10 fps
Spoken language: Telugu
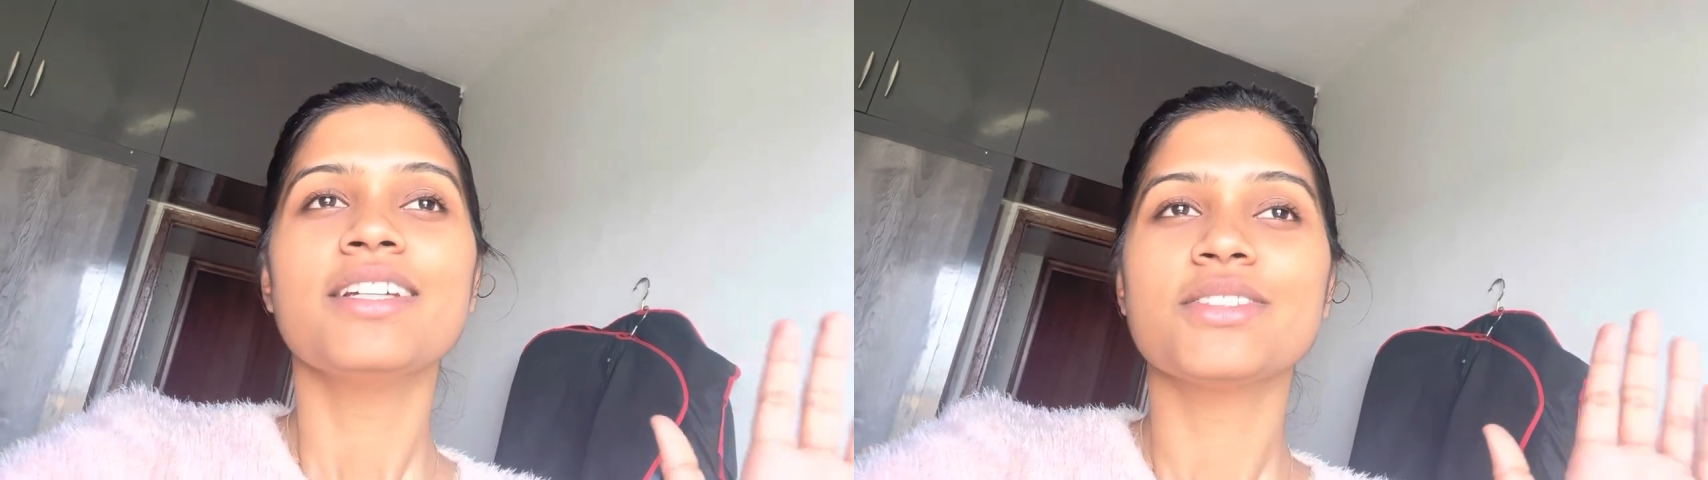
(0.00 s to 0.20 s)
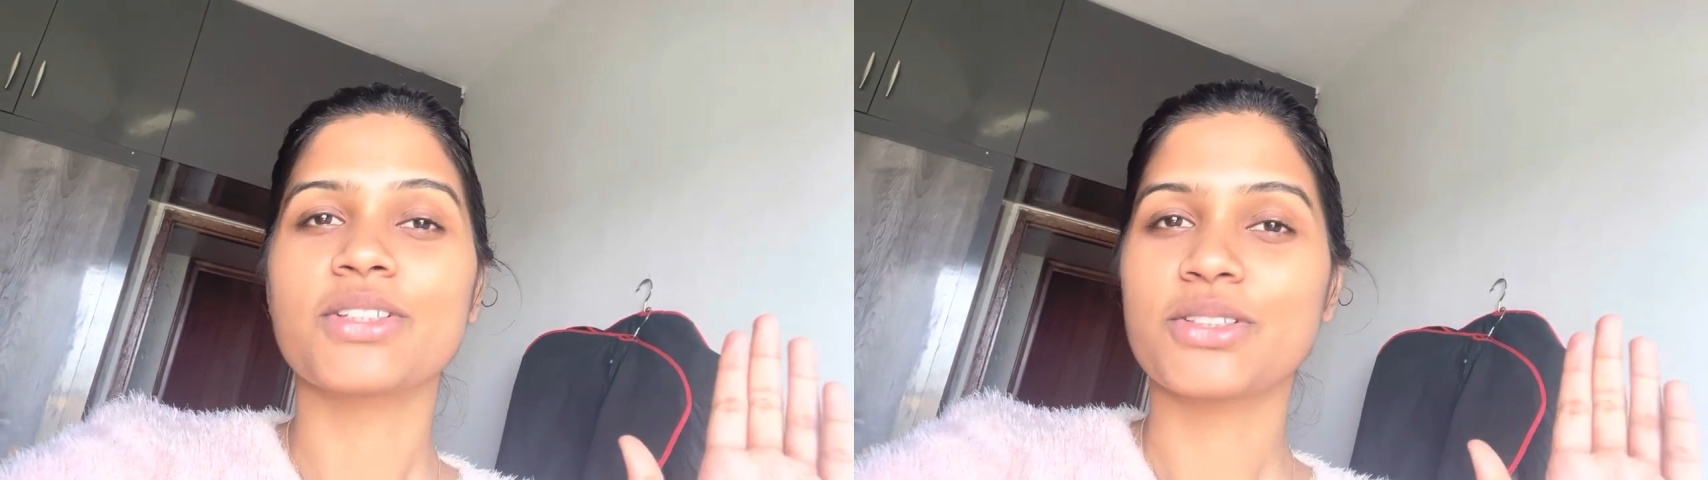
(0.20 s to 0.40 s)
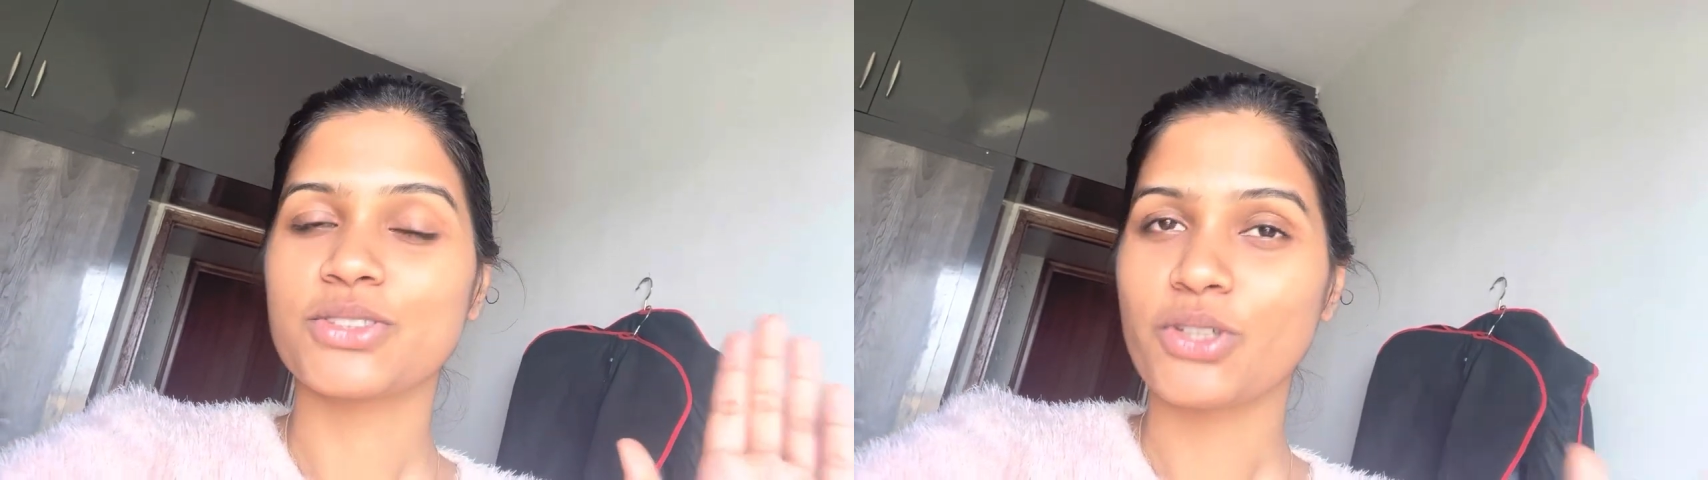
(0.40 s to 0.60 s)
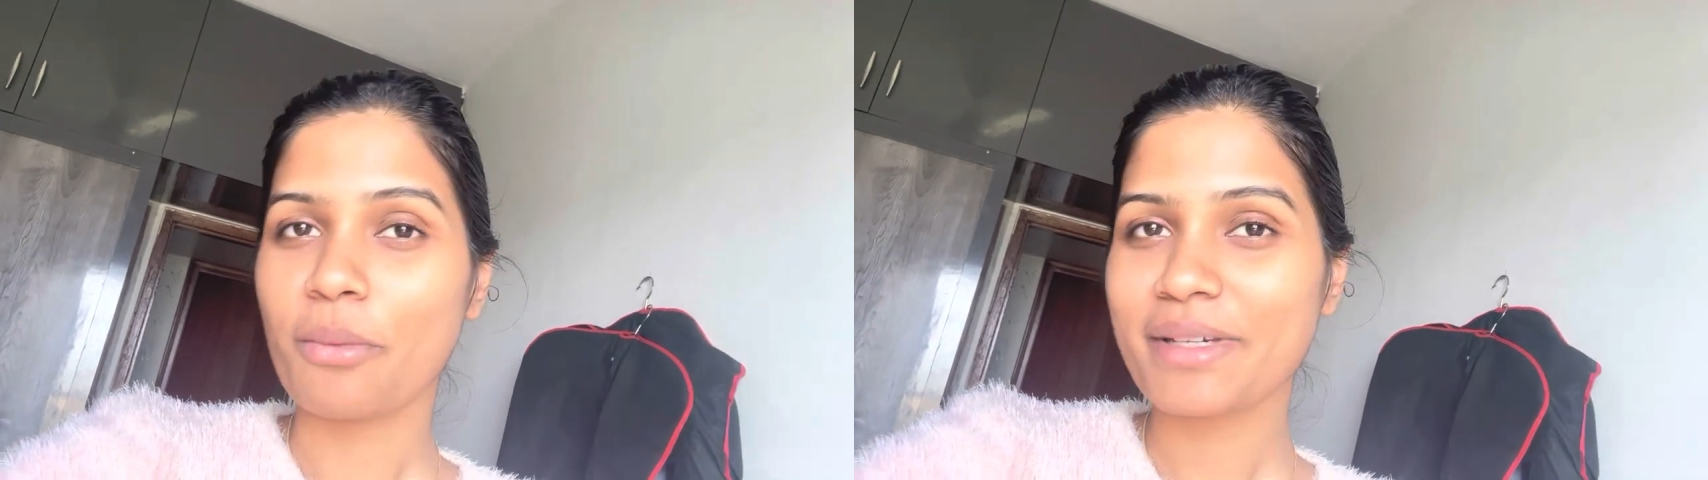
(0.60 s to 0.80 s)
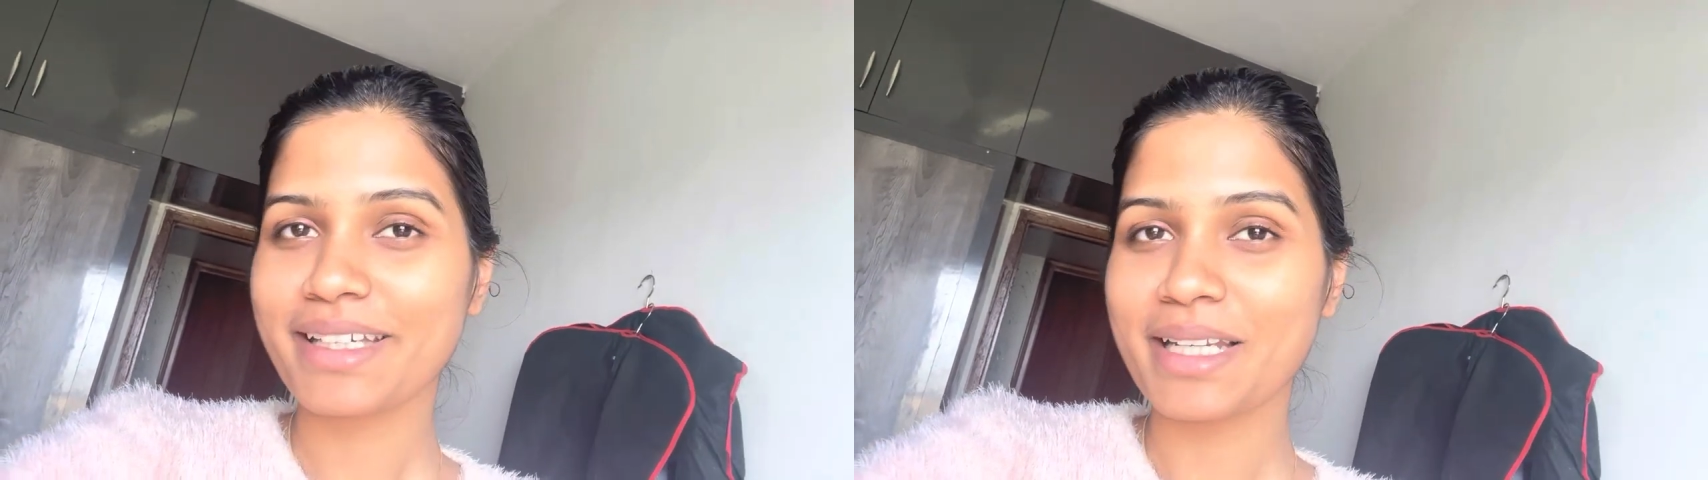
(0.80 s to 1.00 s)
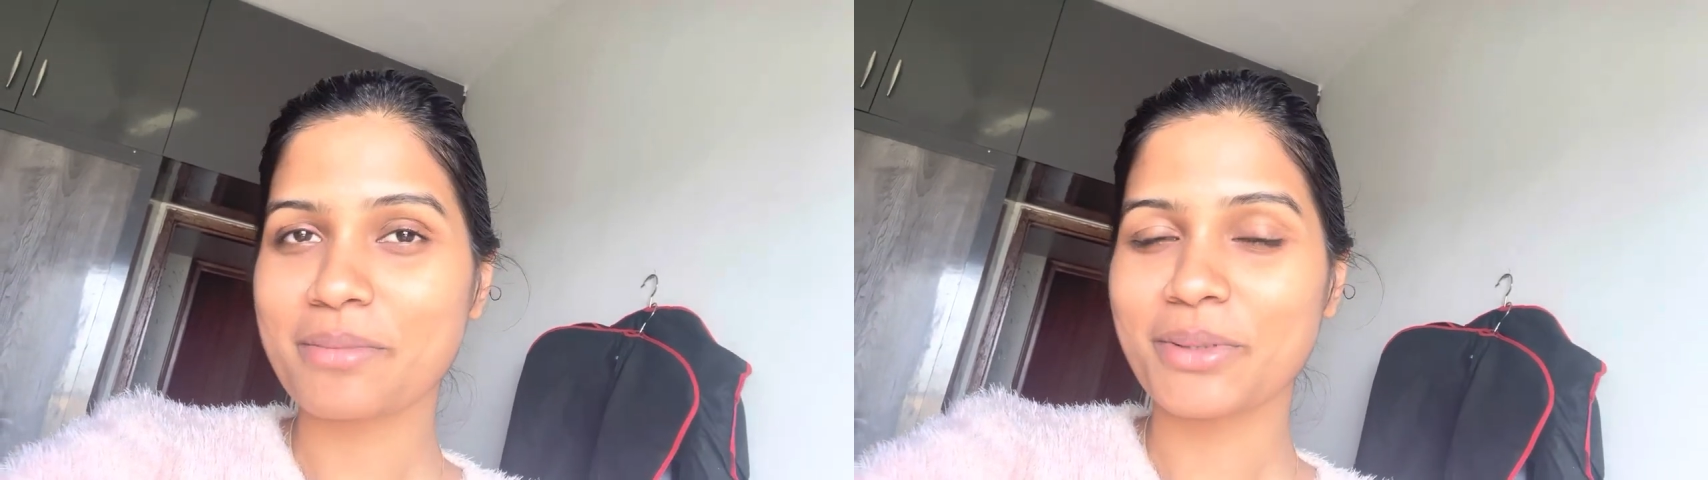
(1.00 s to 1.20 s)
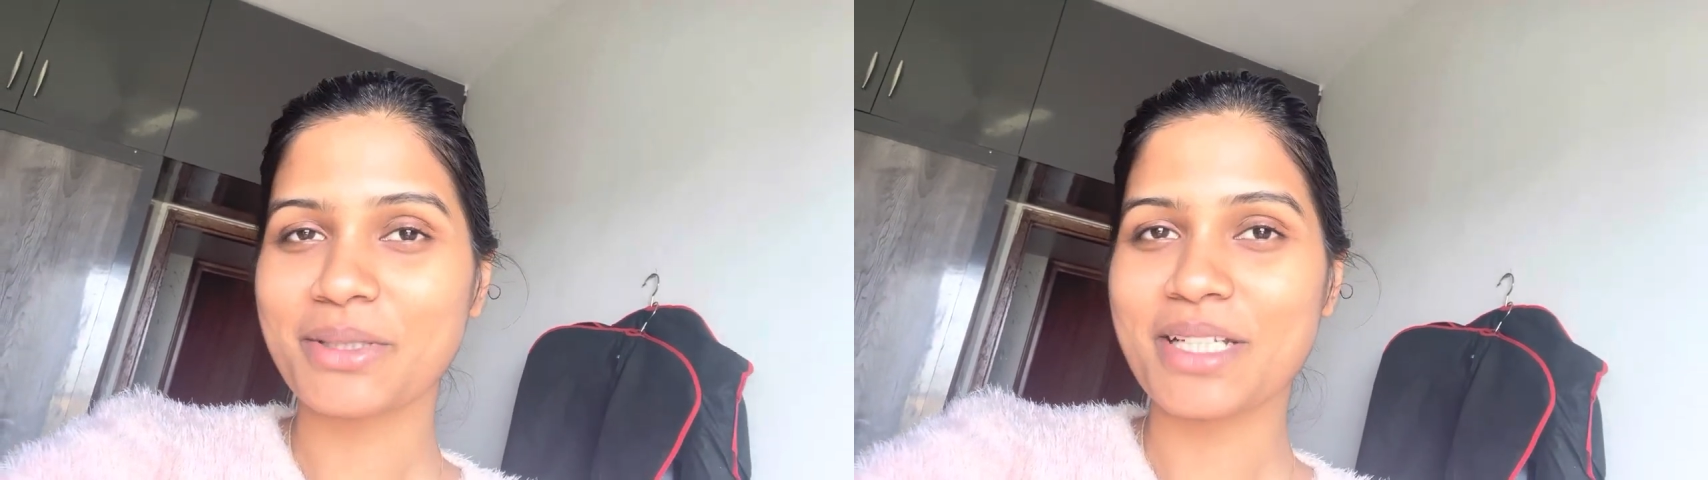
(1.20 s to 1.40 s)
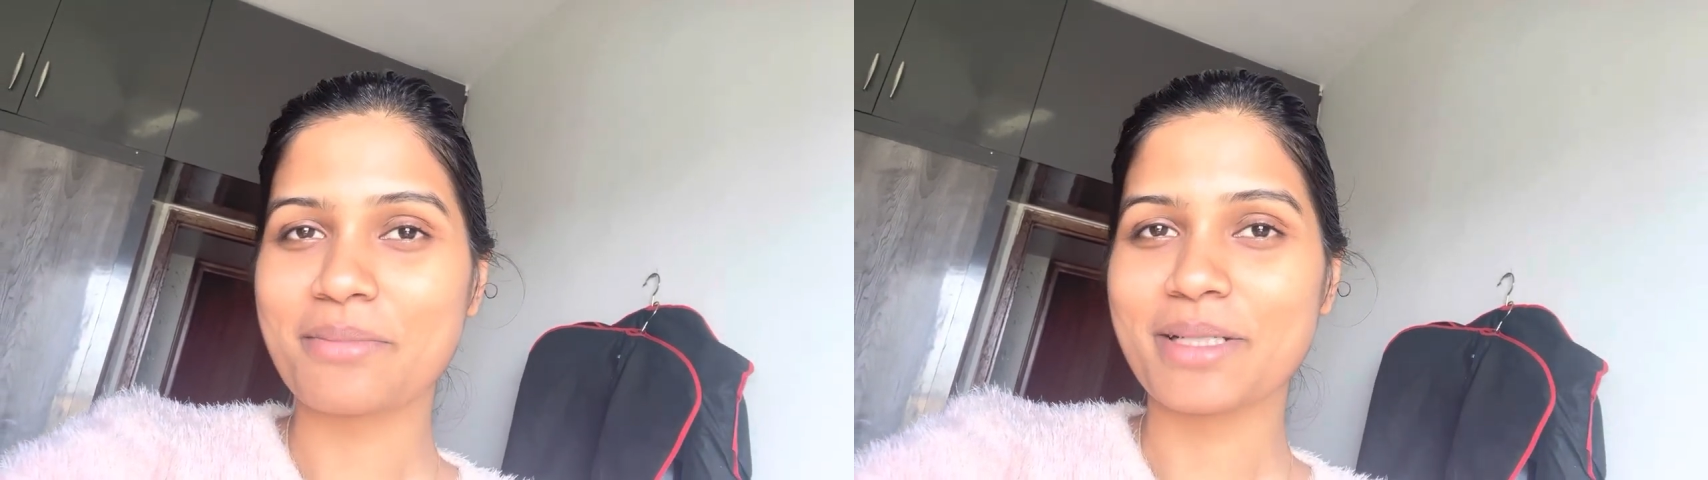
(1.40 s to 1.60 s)
సో ఈరోజు షాపింగ్కి
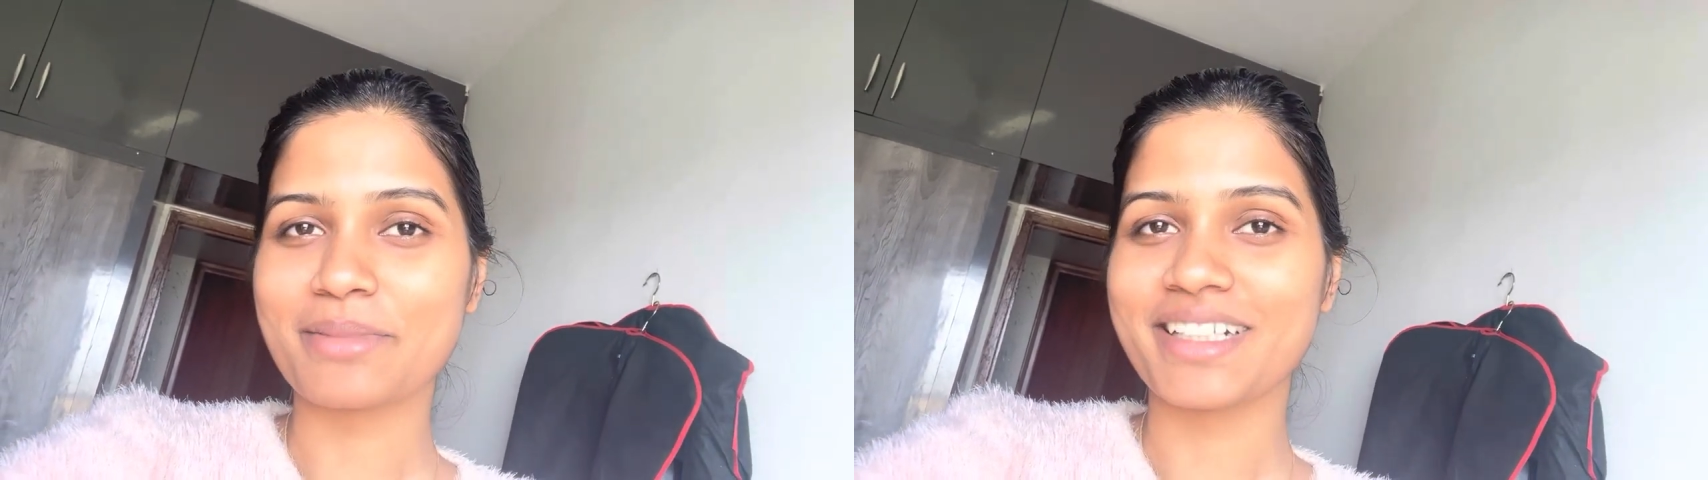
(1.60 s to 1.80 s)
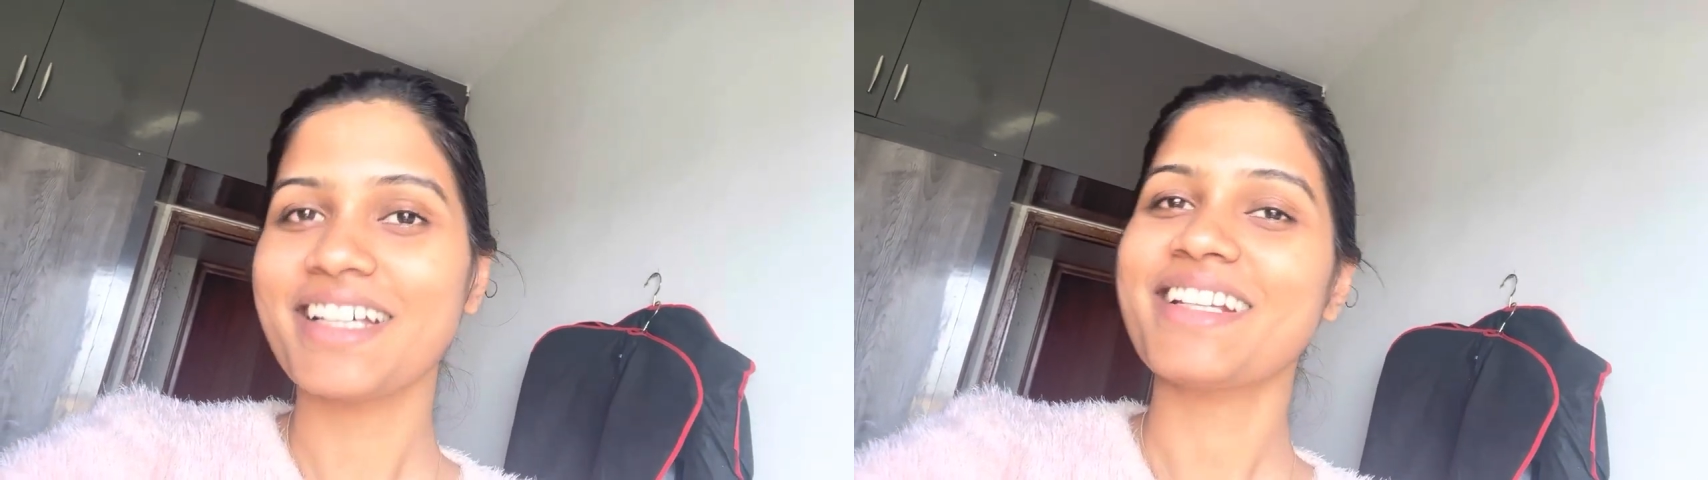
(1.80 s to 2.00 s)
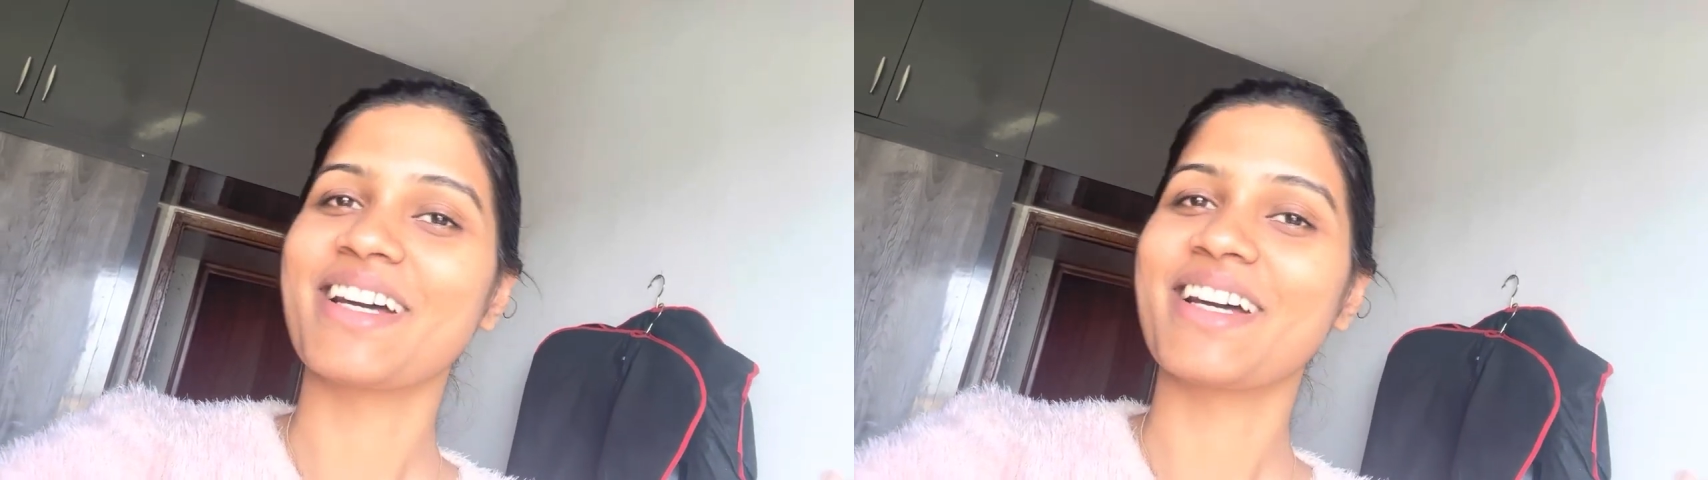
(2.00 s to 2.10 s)
వెళ్ళబోతున్నాం అనమాట